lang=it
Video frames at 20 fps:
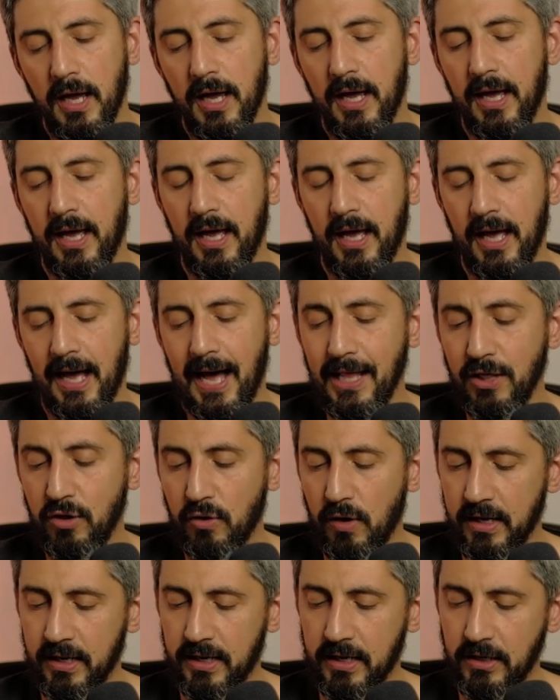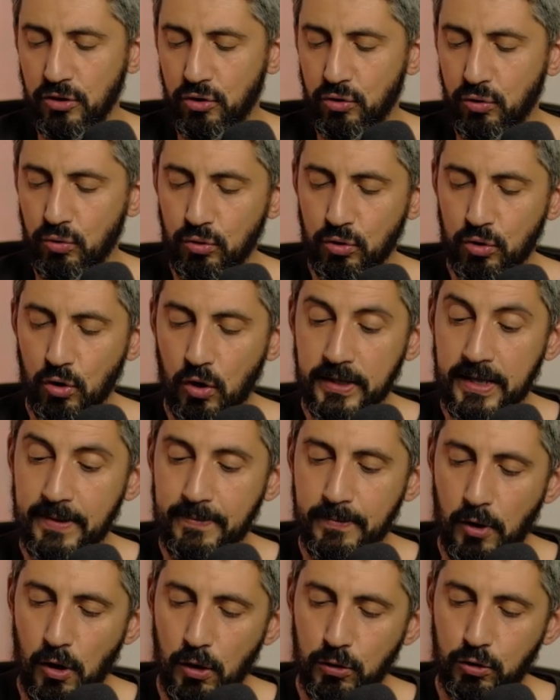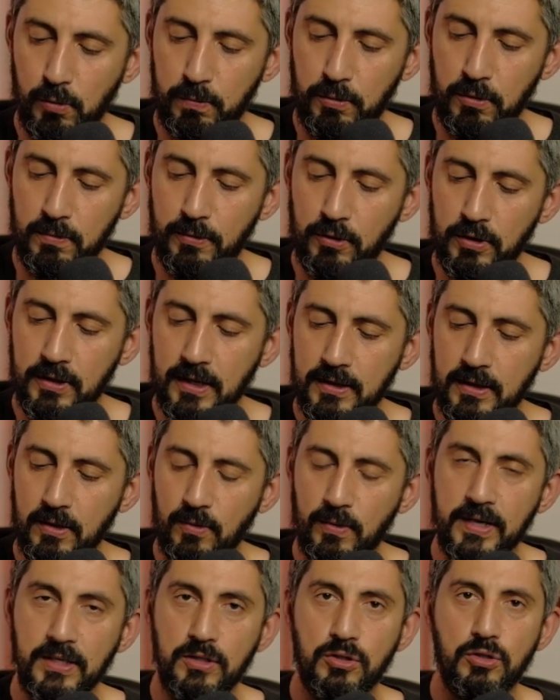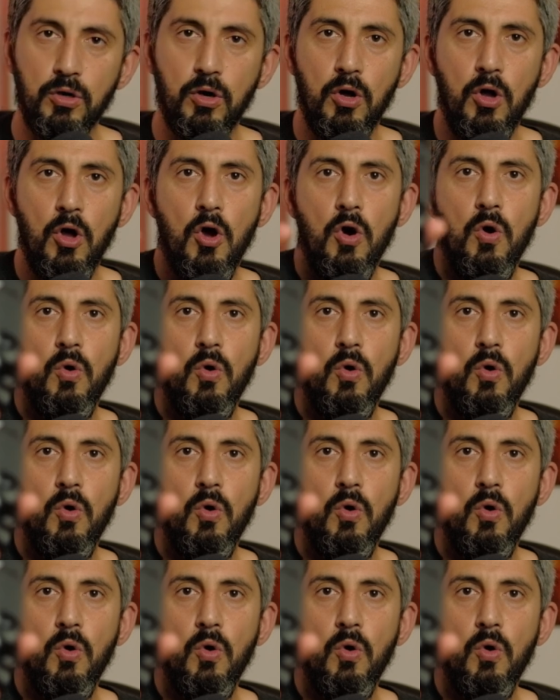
eh, hanno anche aggiunto, ed è molto più importante questo,